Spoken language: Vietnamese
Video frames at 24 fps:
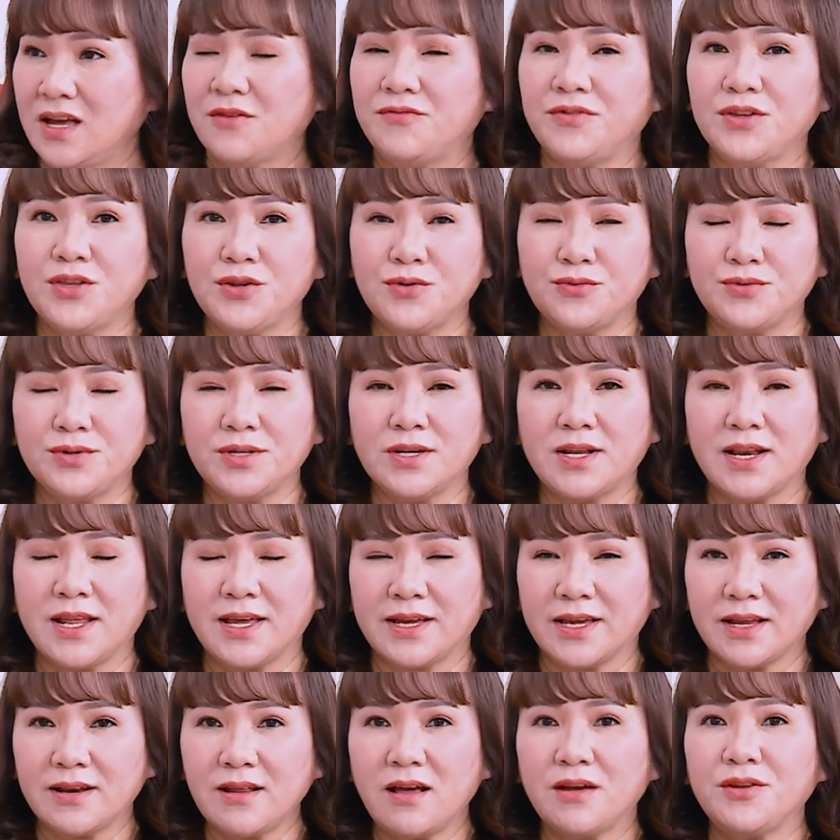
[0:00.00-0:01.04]
Ví dụ như là
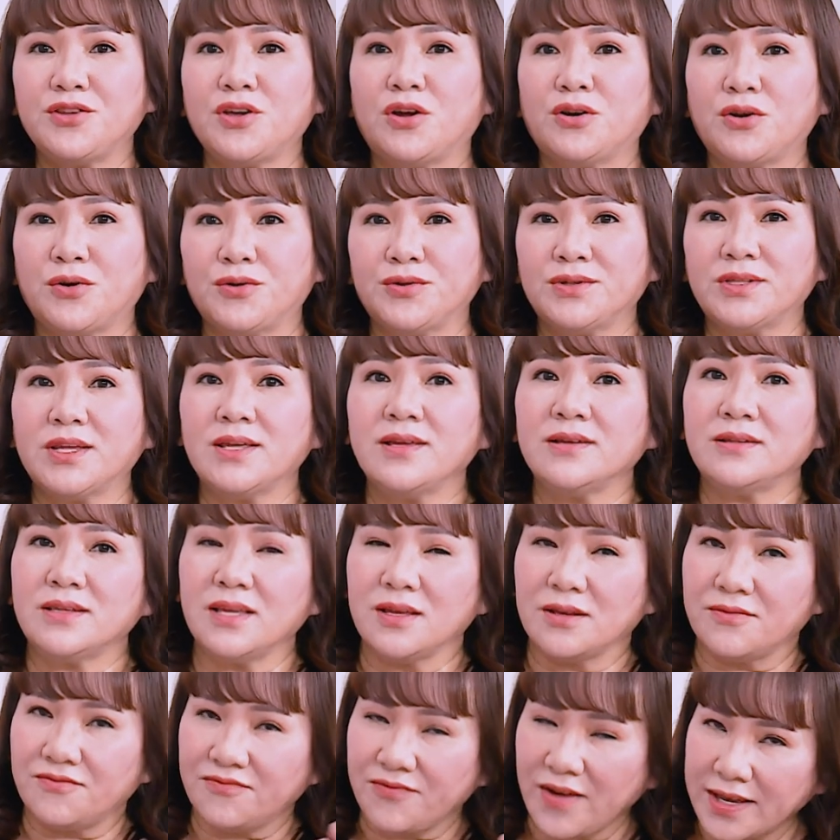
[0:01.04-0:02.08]
cái đó do nội tiết
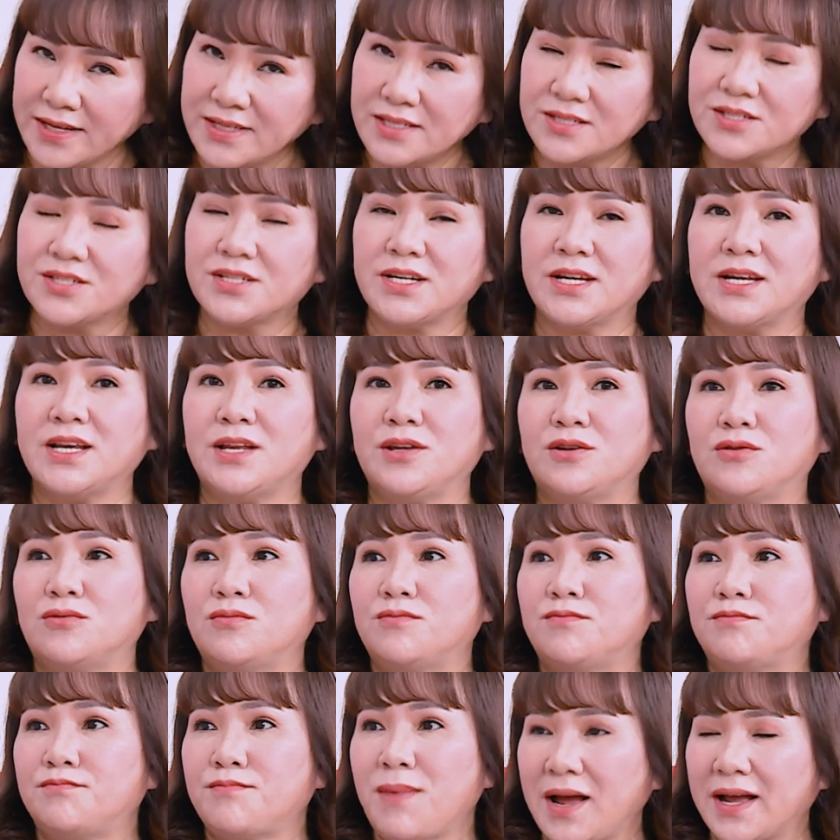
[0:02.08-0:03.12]
thì phải trị
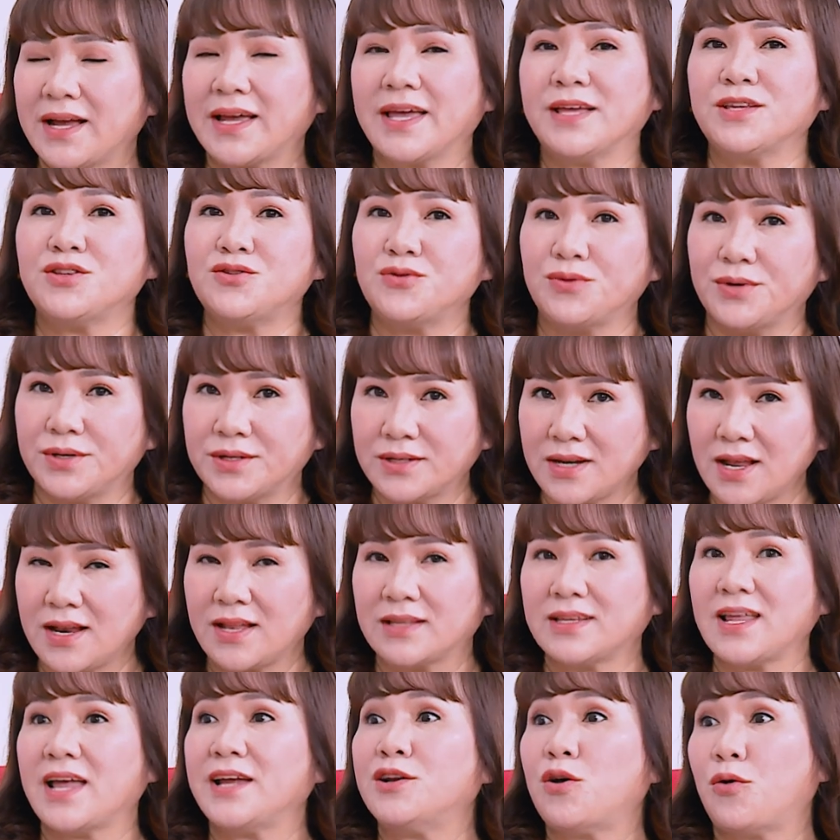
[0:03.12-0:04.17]
liệu bằng cái chuyện
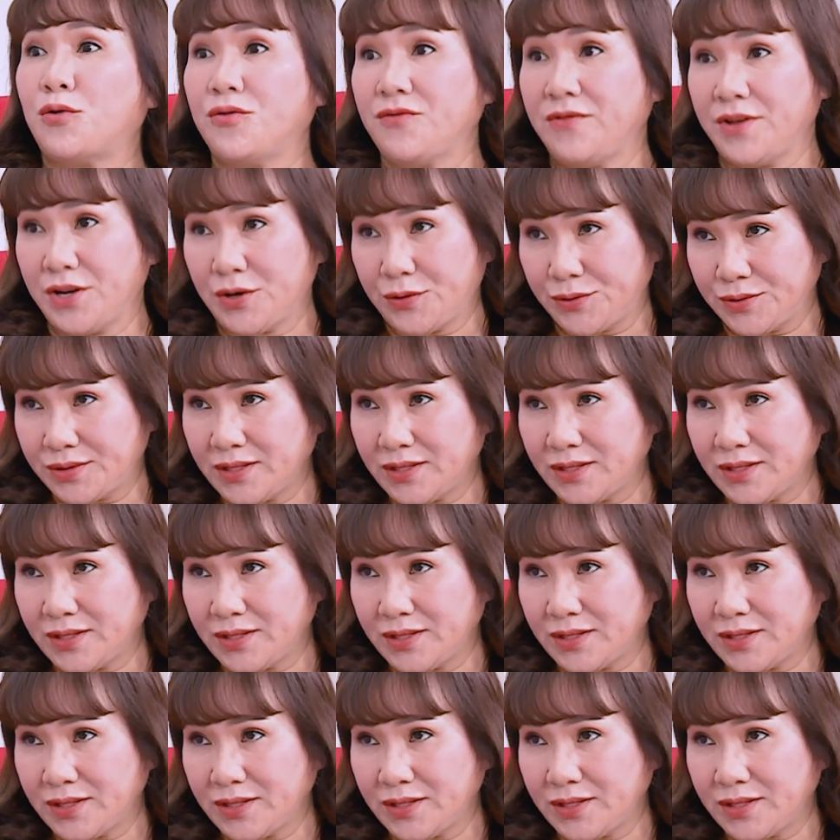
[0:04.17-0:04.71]
là thay đổi về nội